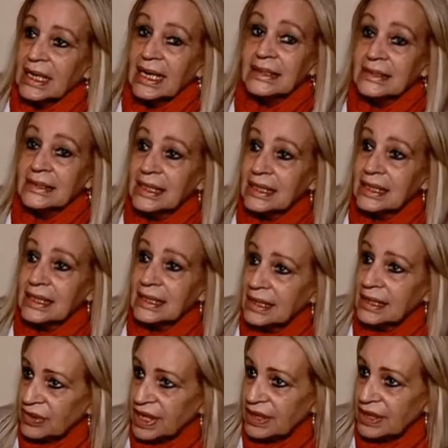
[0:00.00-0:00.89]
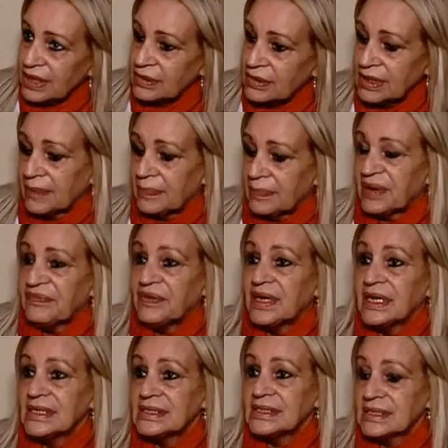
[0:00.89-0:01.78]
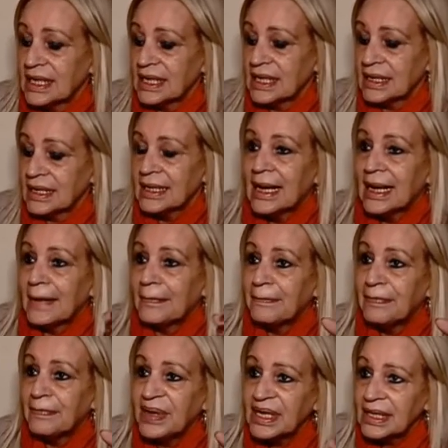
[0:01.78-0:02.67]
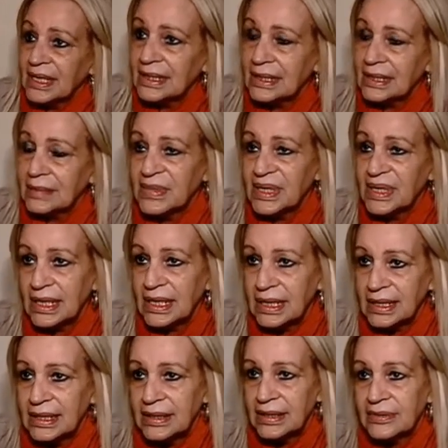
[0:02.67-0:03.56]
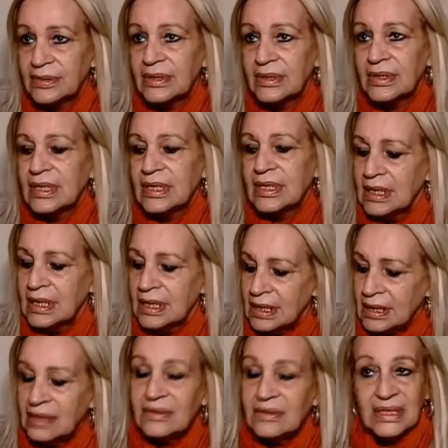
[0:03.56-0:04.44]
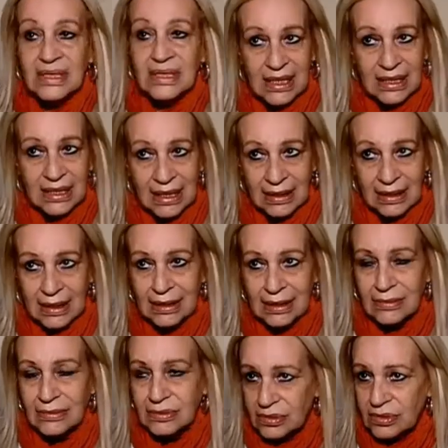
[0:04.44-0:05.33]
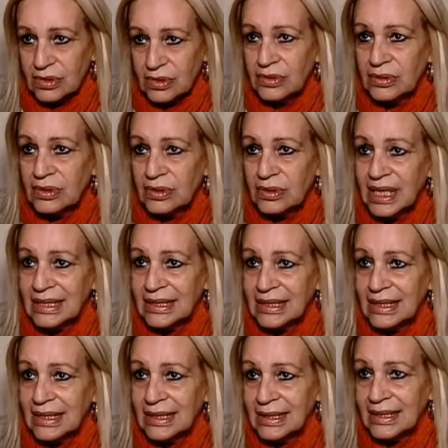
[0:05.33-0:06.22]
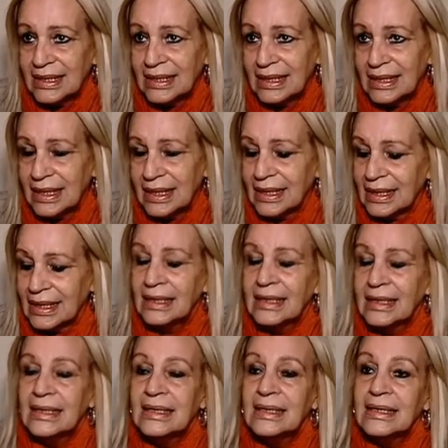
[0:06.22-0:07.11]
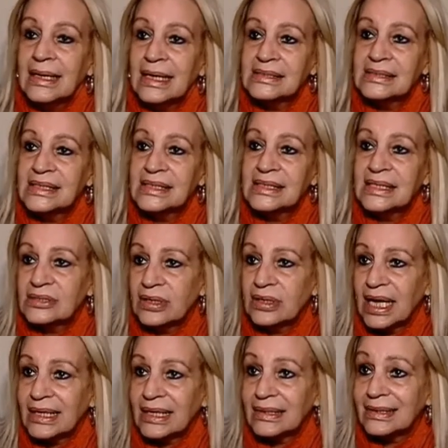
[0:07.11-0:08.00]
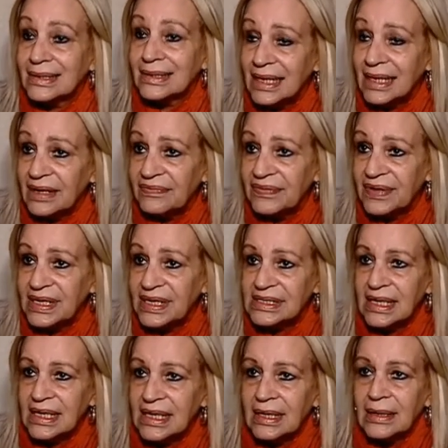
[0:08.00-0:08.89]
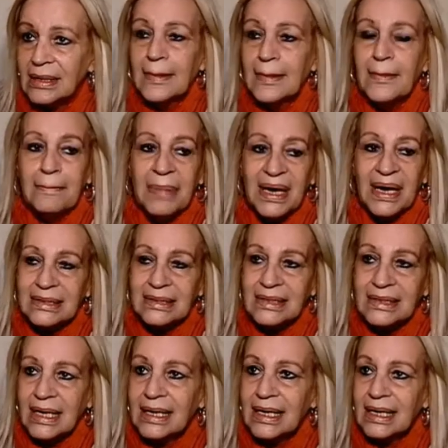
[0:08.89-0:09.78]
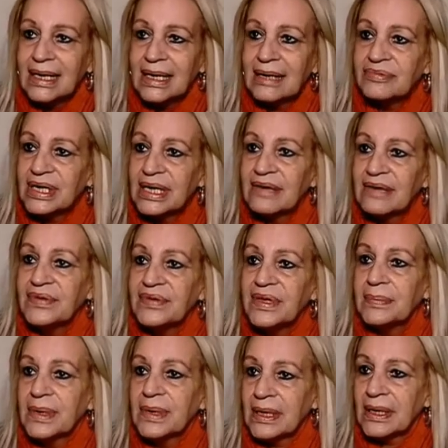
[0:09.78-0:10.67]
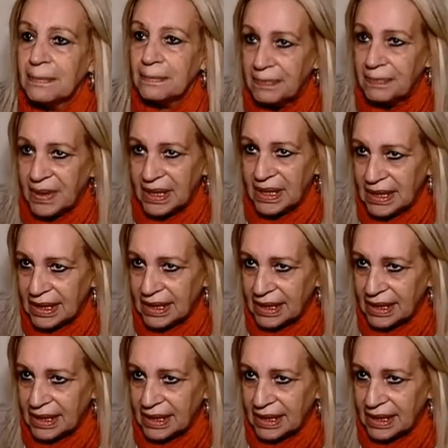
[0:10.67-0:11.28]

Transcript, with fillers: antes del juego, de preferencia apenas termina el hino que todos con esta energía, hacer sonar tres veces para traer las buenas vibras para el